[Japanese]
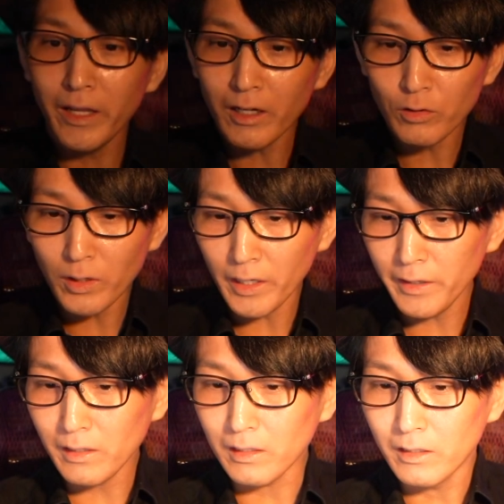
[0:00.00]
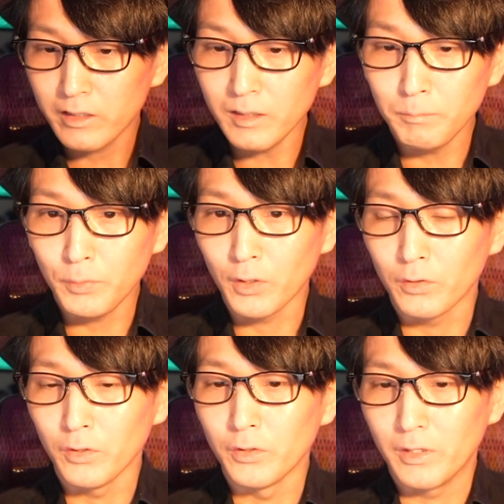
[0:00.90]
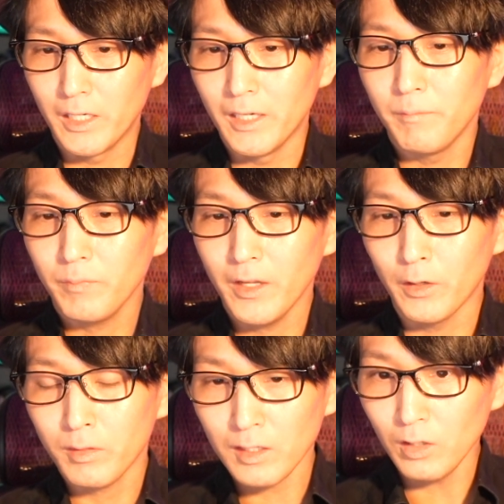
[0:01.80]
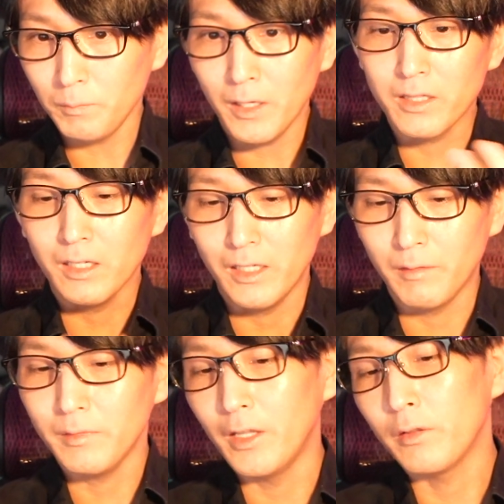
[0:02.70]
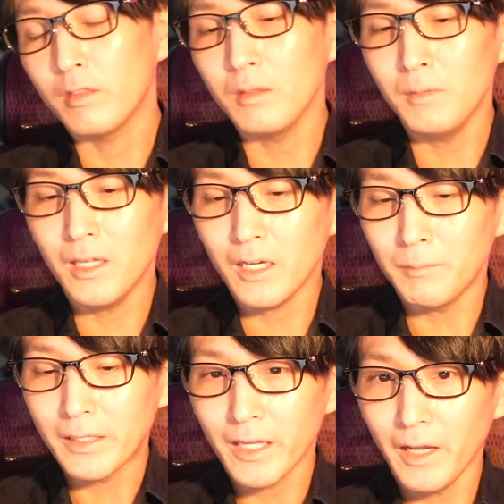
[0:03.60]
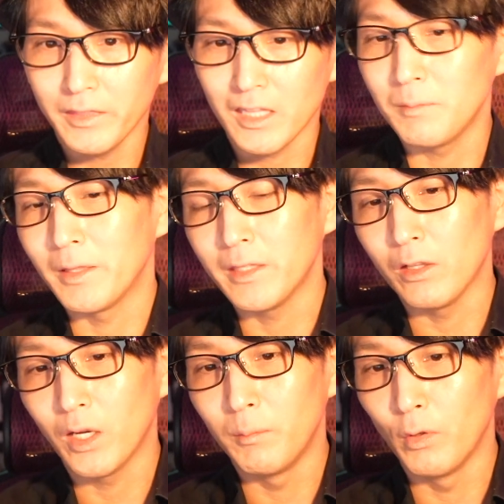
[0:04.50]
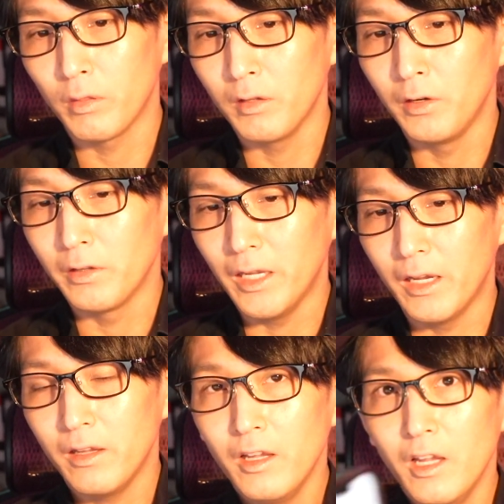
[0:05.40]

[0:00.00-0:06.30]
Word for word: レイアウトはかなりシンプルというかあの次のページにねあの説明がまたがってしまったりとかもするので